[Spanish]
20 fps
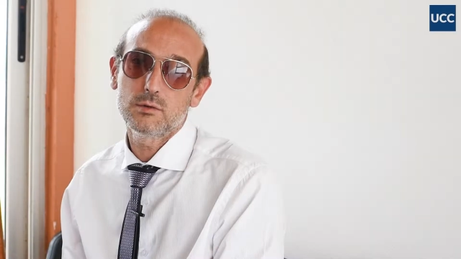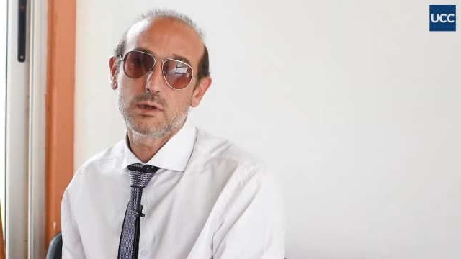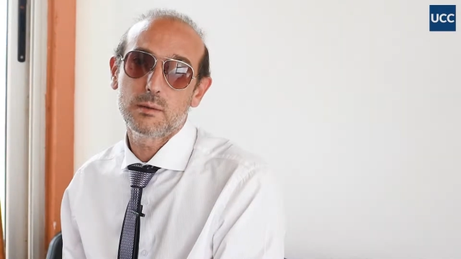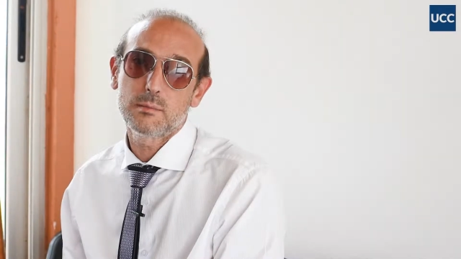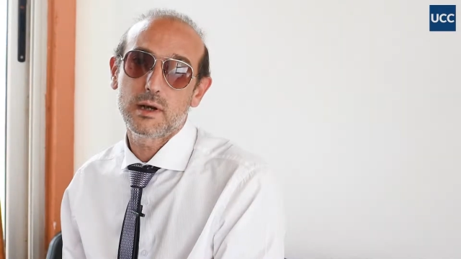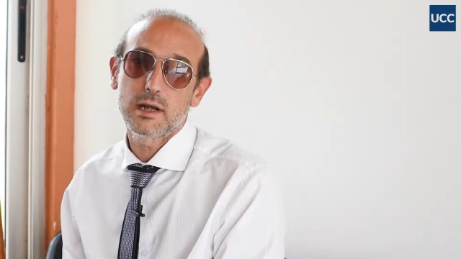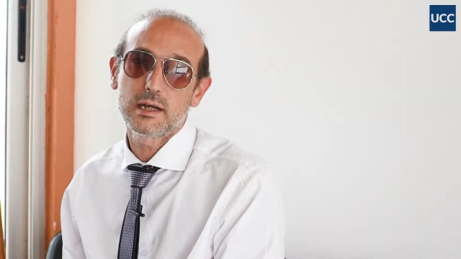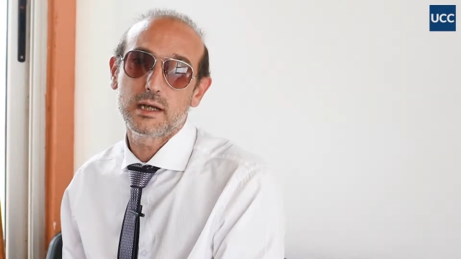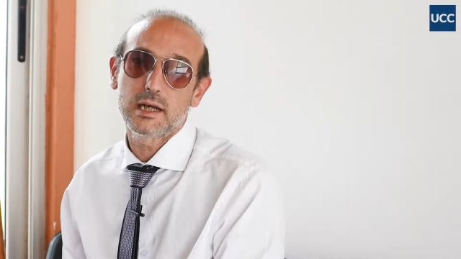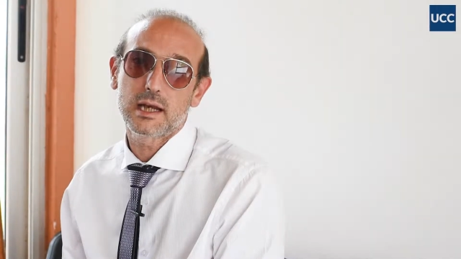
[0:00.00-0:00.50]
una
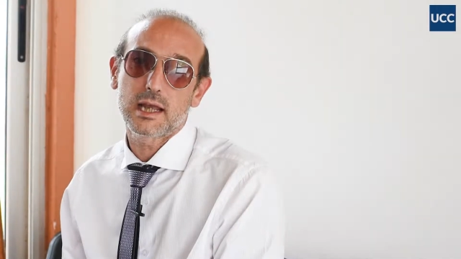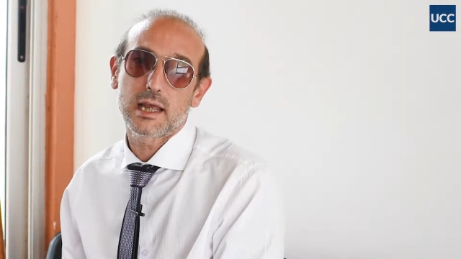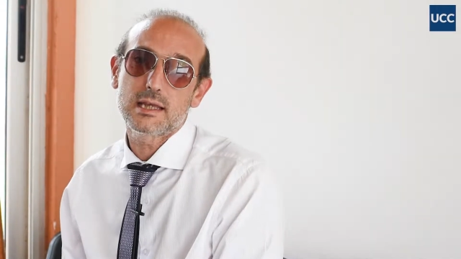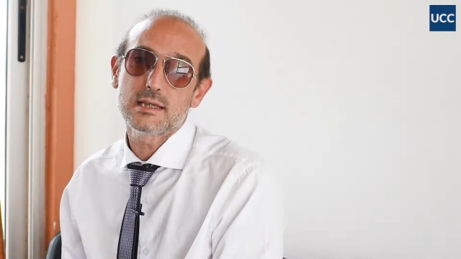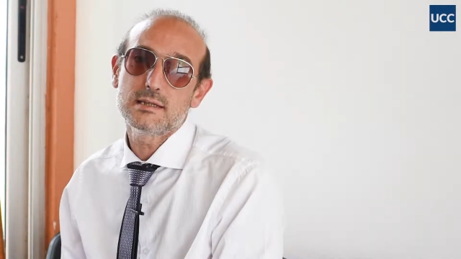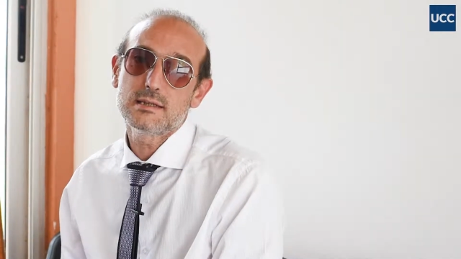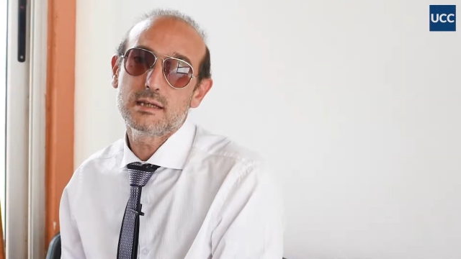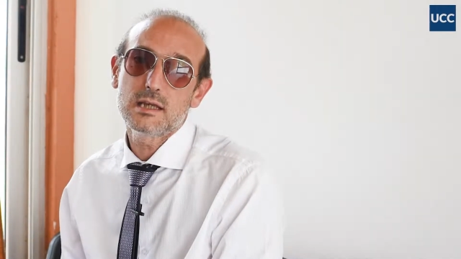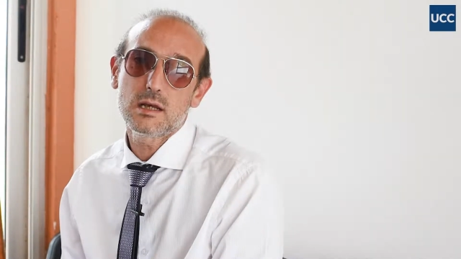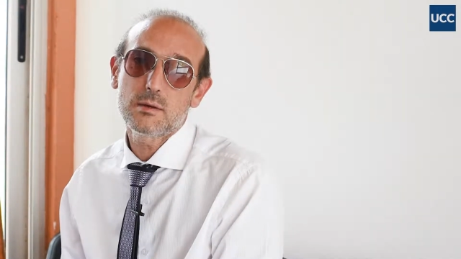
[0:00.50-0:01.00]
manera que
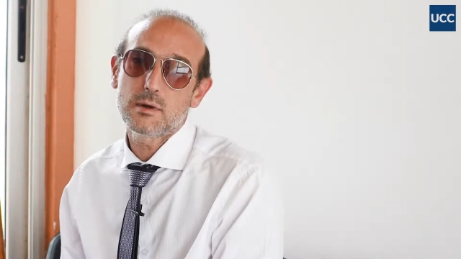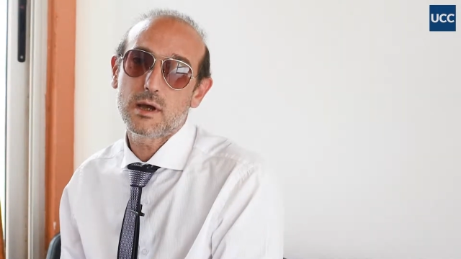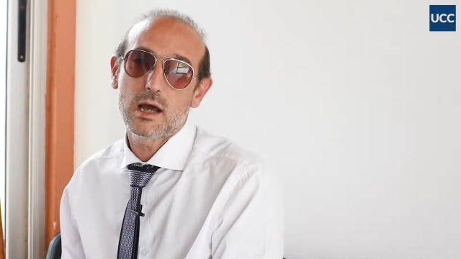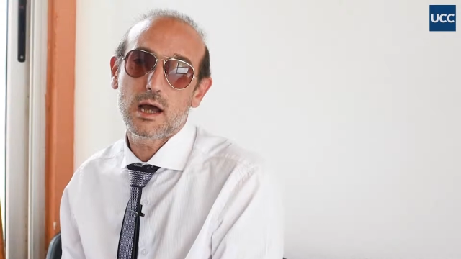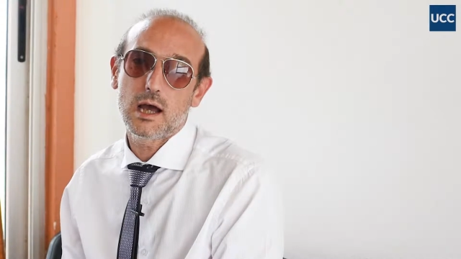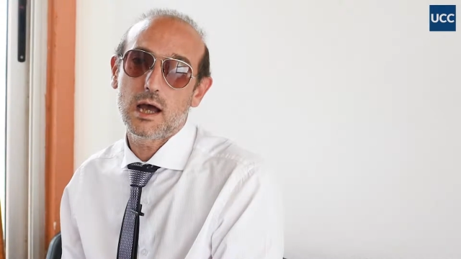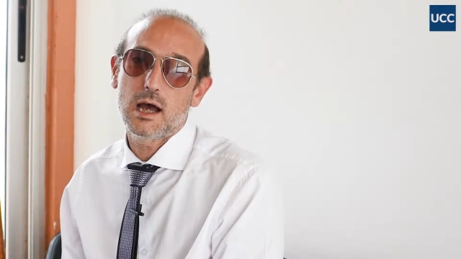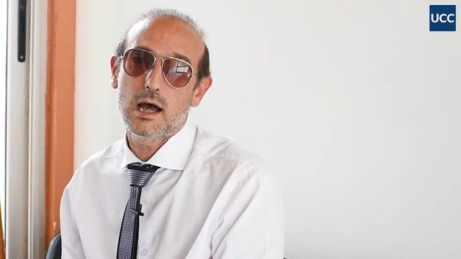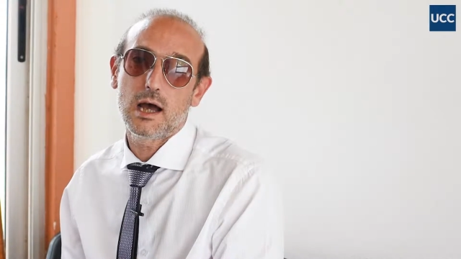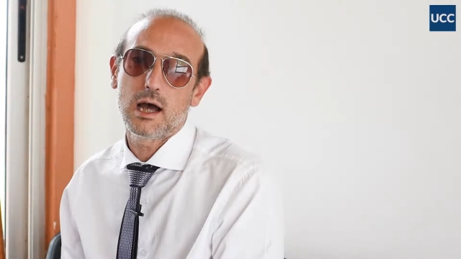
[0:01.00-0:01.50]

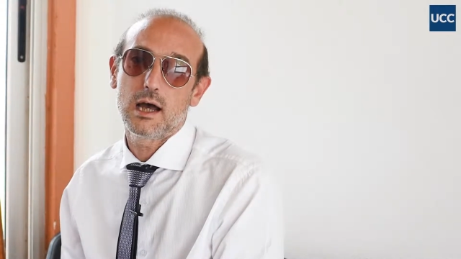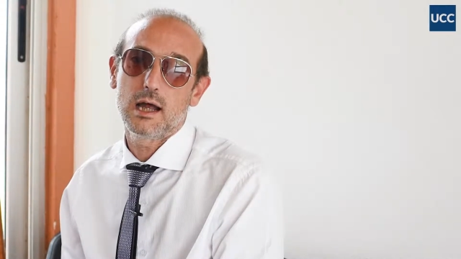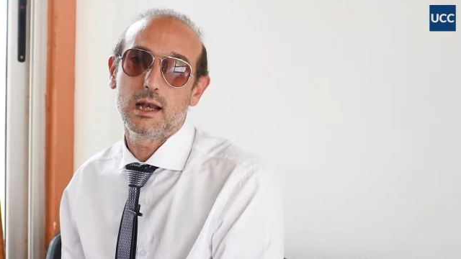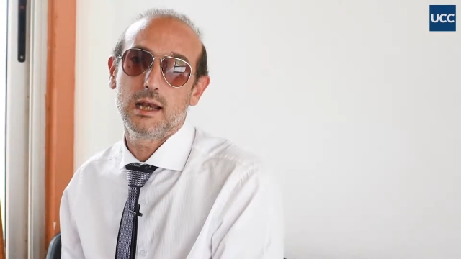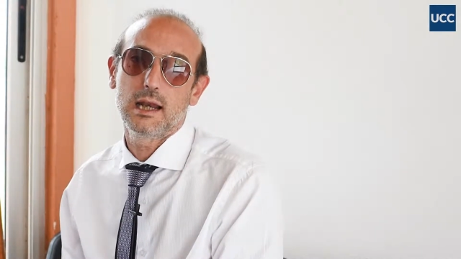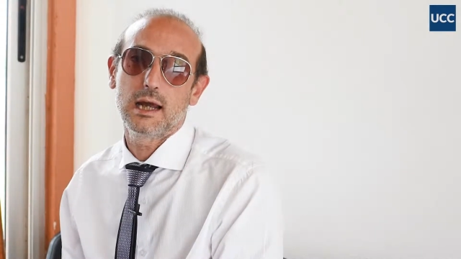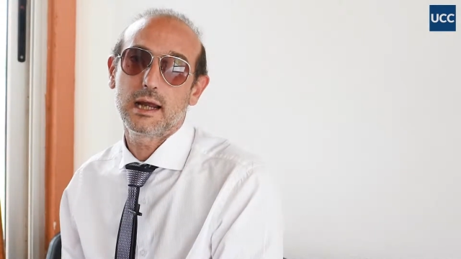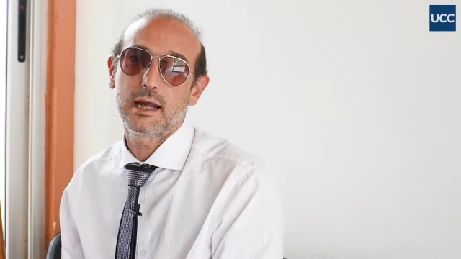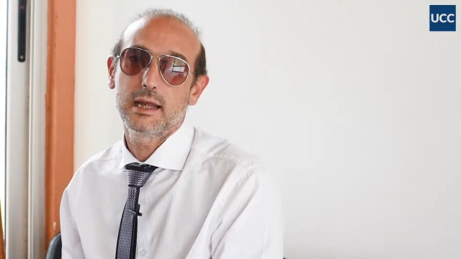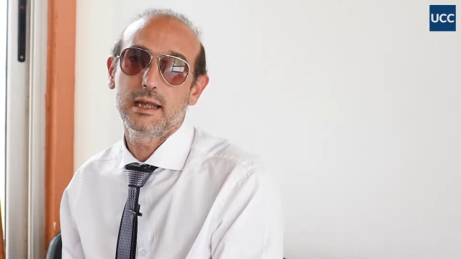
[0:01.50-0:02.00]
sirva a
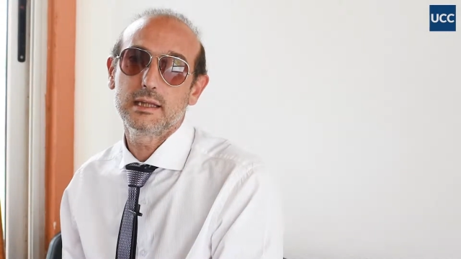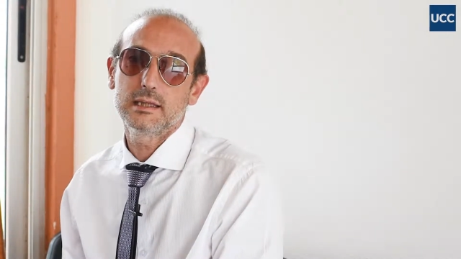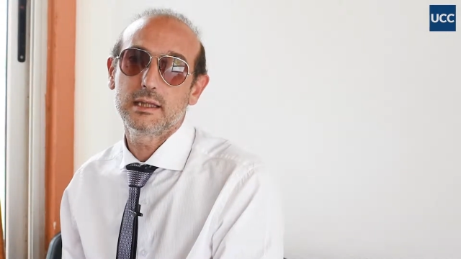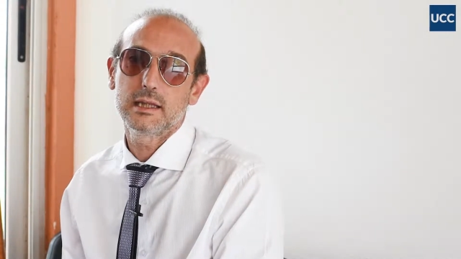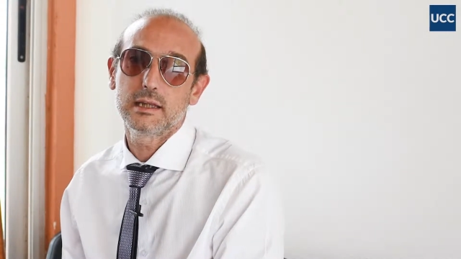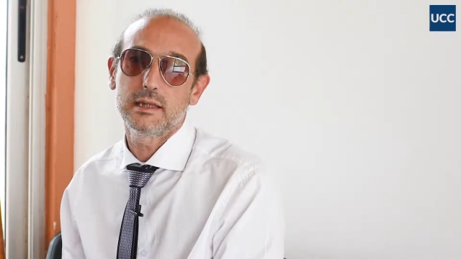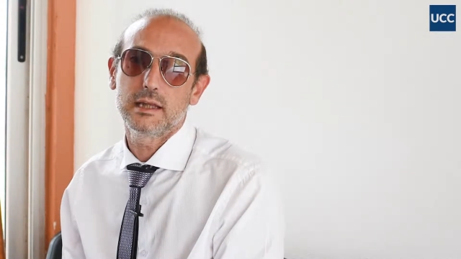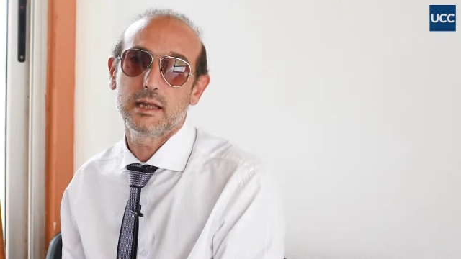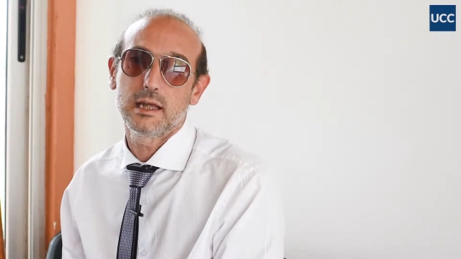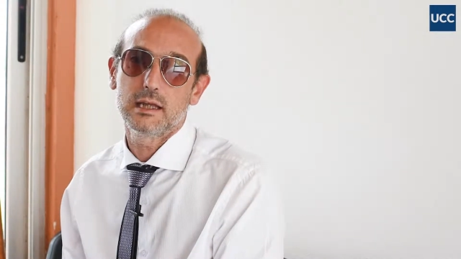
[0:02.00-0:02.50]
la
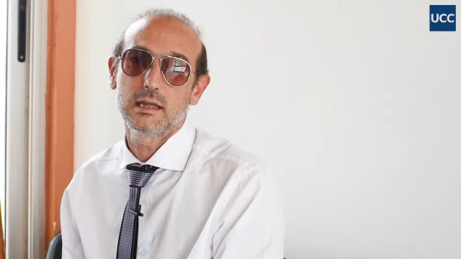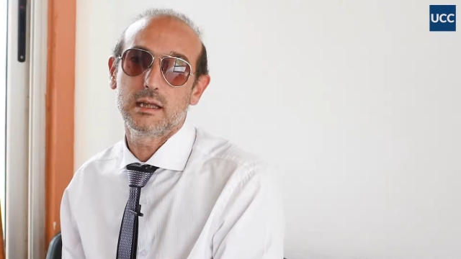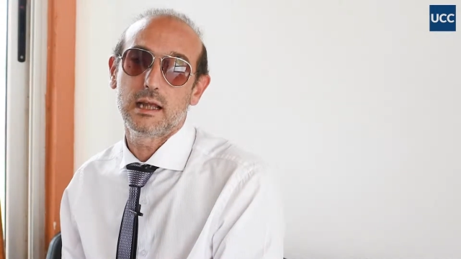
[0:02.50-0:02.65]
gente de,